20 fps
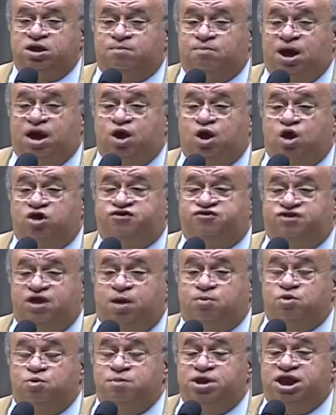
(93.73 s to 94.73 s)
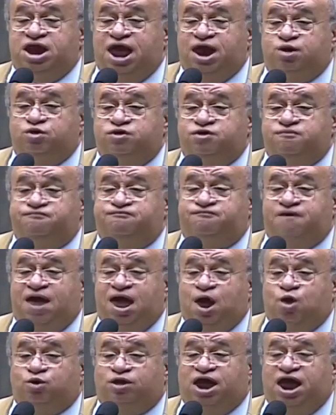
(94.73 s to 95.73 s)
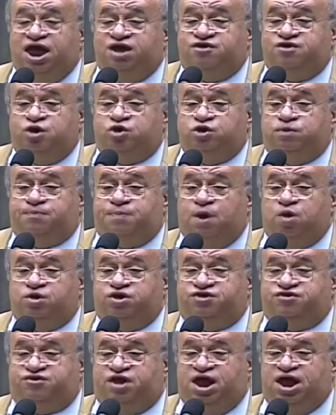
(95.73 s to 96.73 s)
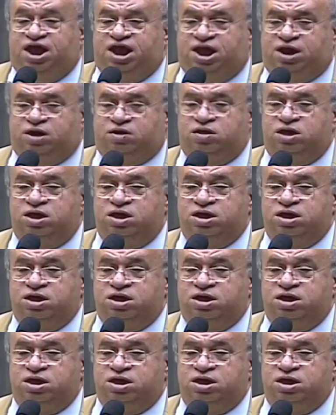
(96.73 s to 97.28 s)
mas nós temos minério de ferro da região de Paulistana,